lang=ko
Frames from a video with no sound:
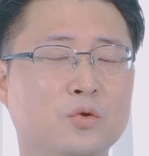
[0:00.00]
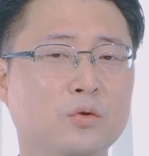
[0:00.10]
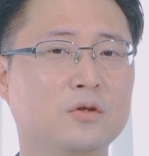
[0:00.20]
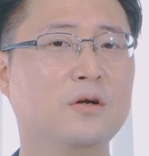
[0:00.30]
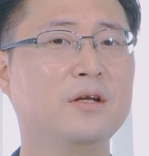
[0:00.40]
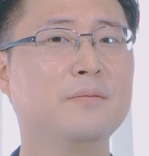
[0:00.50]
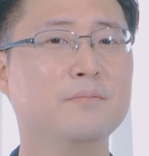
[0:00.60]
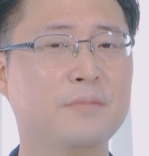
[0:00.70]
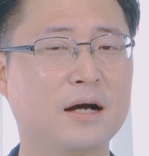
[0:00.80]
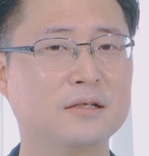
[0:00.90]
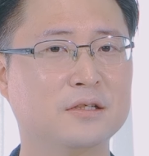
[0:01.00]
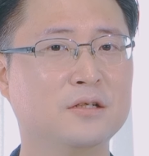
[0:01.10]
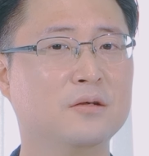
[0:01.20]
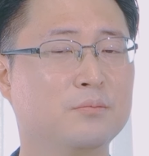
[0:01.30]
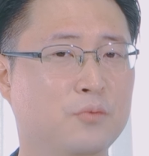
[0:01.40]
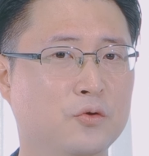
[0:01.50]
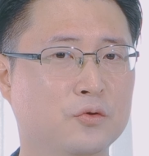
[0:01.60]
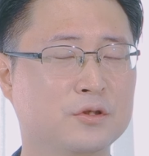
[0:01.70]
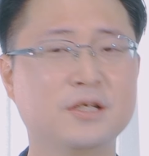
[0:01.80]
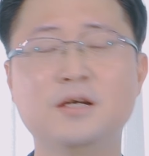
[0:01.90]
손떨림 방지를
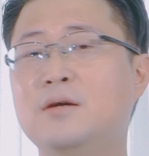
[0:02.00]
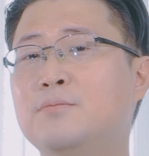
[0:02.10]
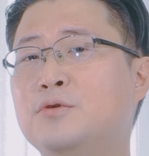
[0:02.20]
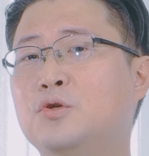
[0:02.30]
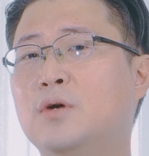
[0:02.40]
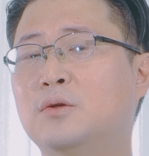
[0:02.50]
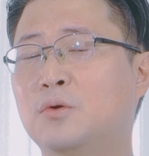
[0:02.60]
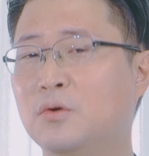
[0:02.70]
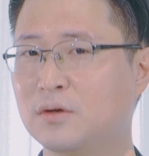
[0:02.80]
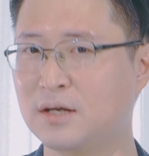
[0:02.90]
보여줄지 비교하도록